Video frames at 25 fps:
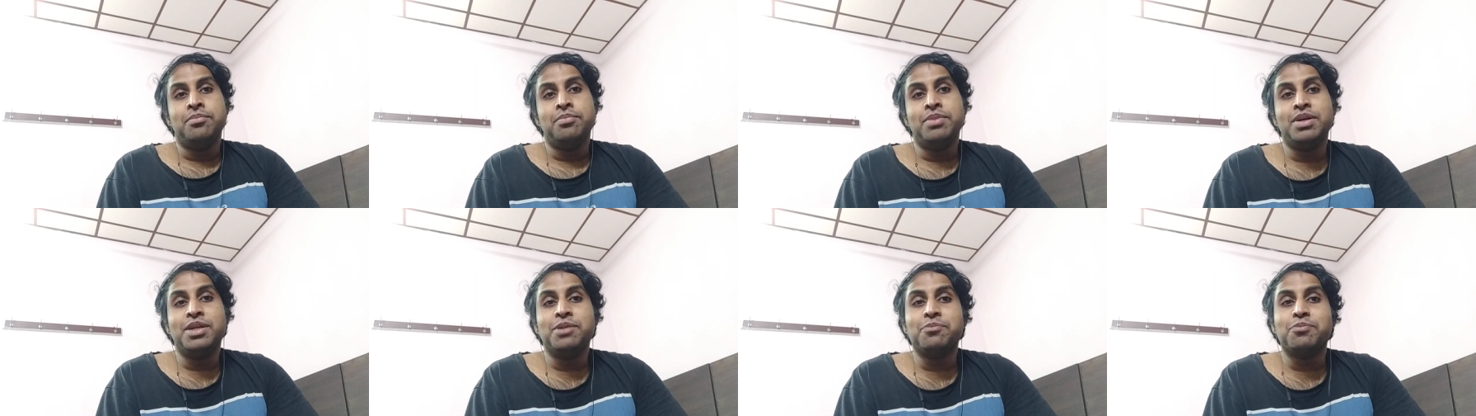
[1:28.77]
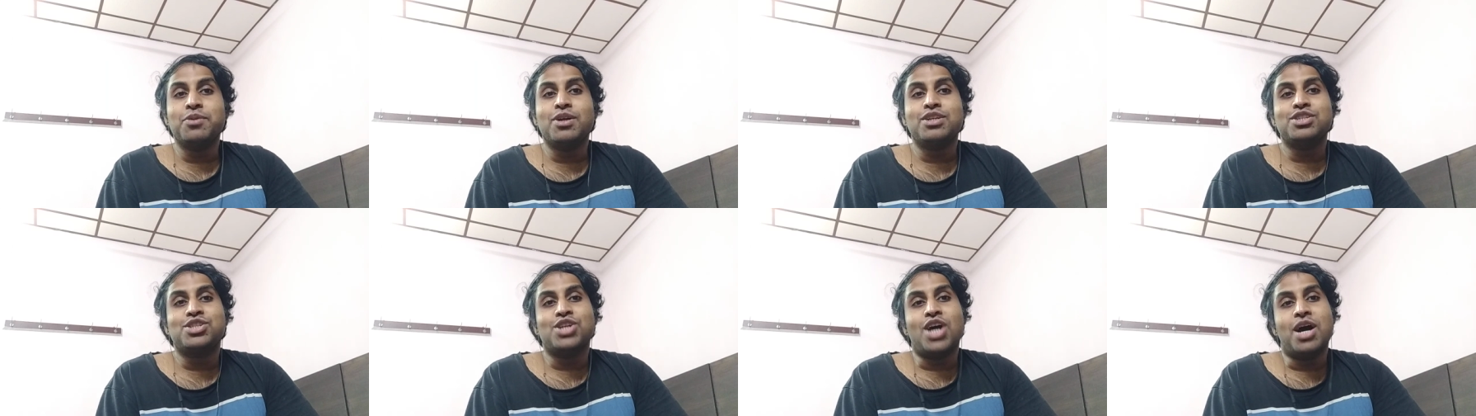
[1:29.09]
మీరు
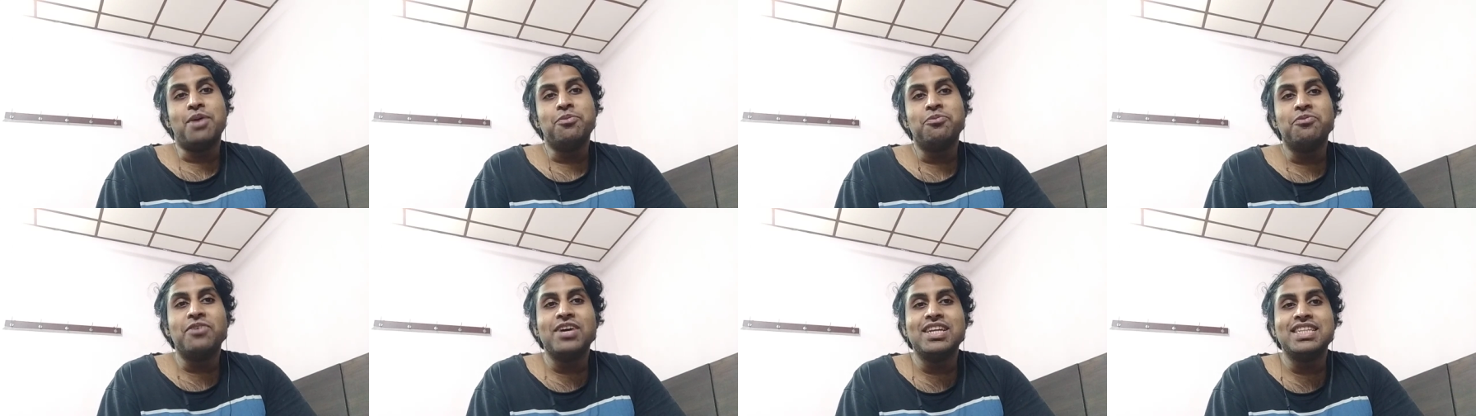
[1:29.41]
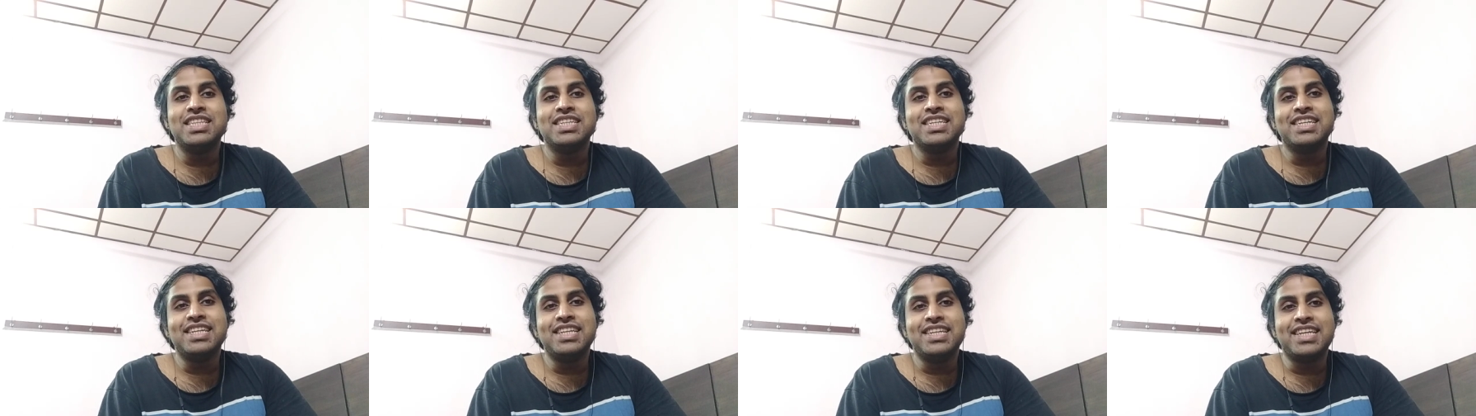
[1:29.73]
ఇప్పుడు ఆ షాప్
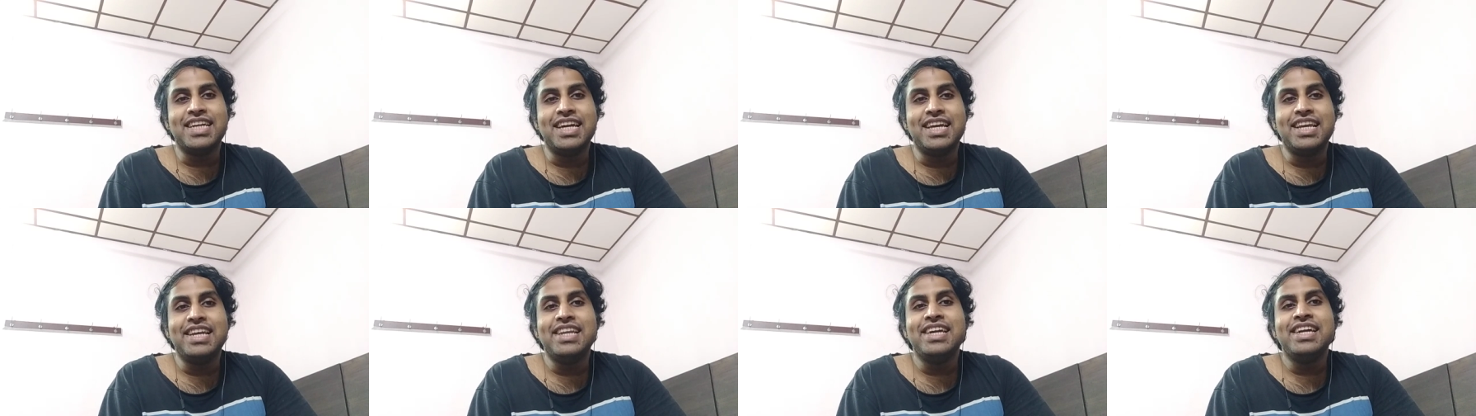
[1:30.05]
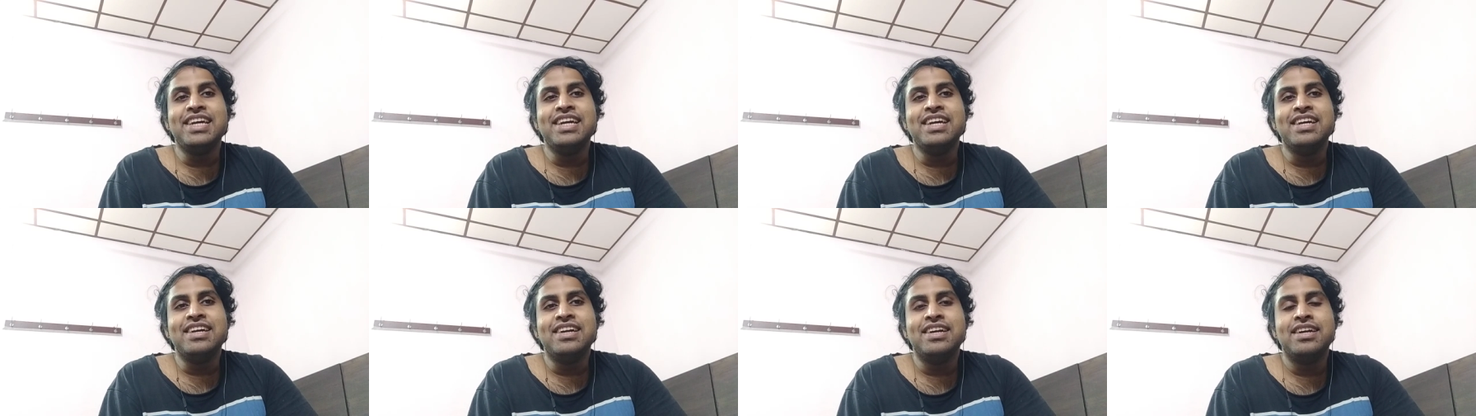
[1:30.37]
వాడి దగ్గరికి
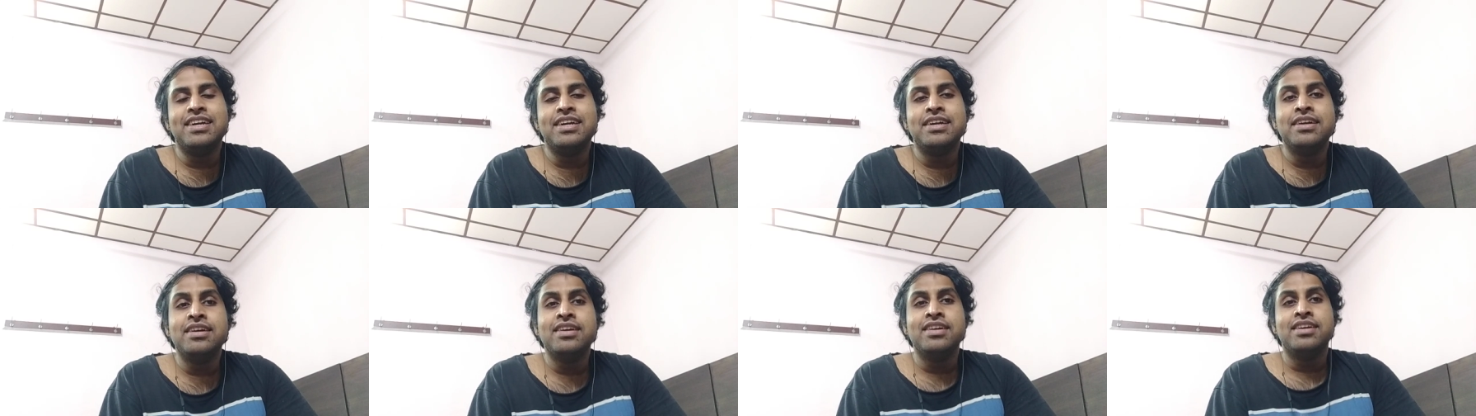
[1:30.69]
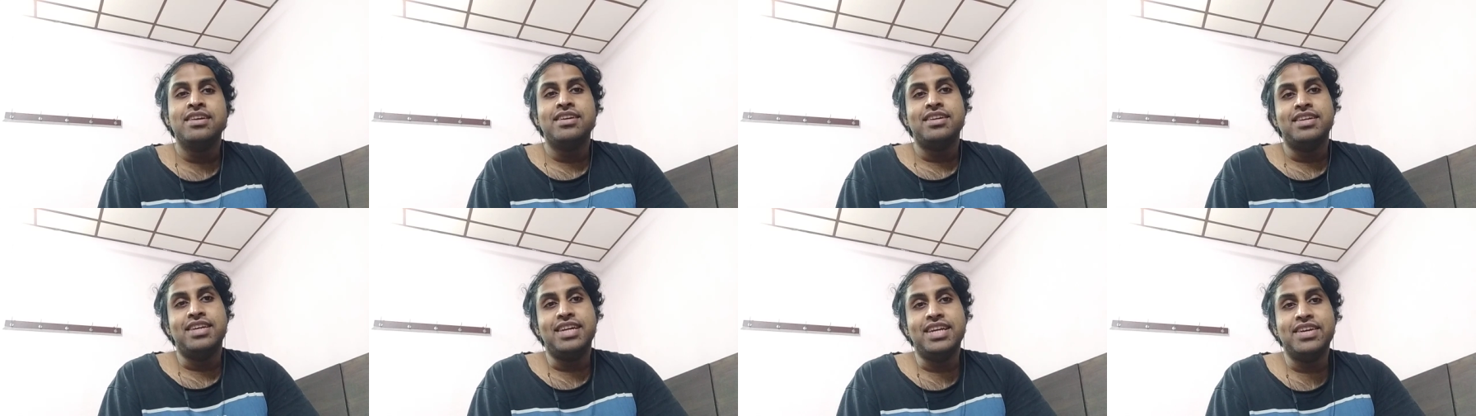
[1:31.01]
వెళ్ళి
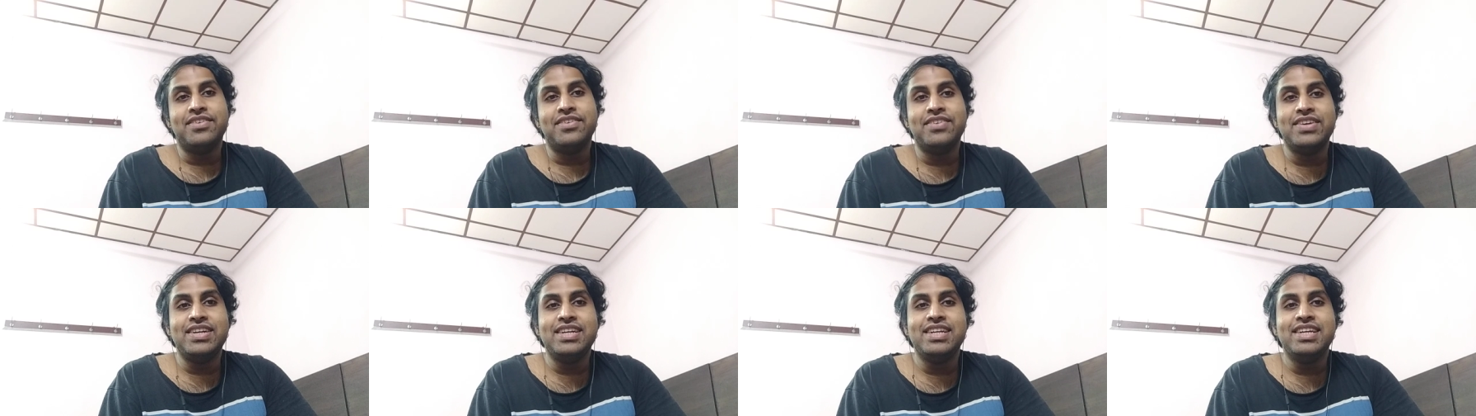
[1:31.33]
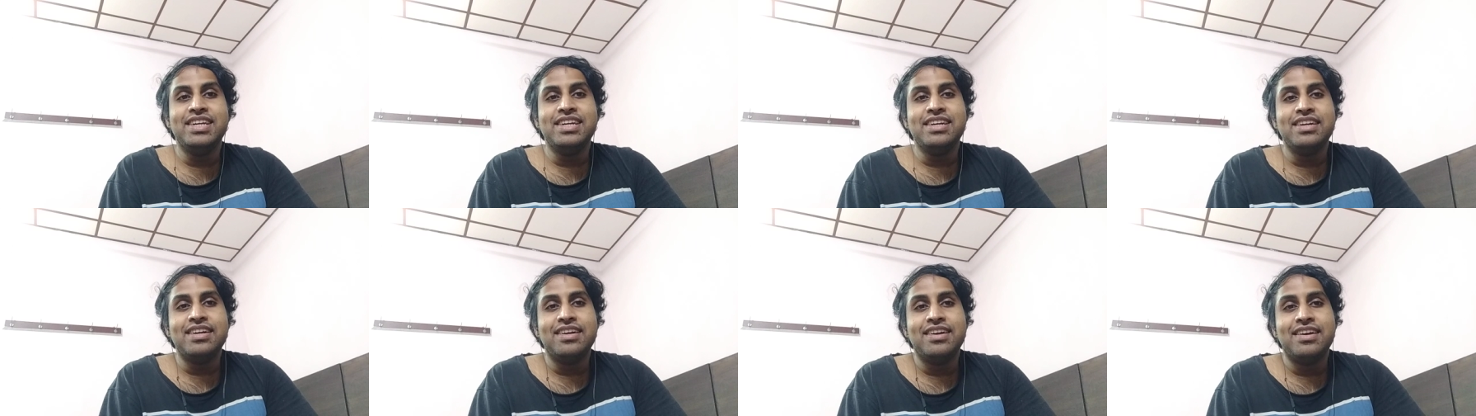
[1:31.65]
ఏవండి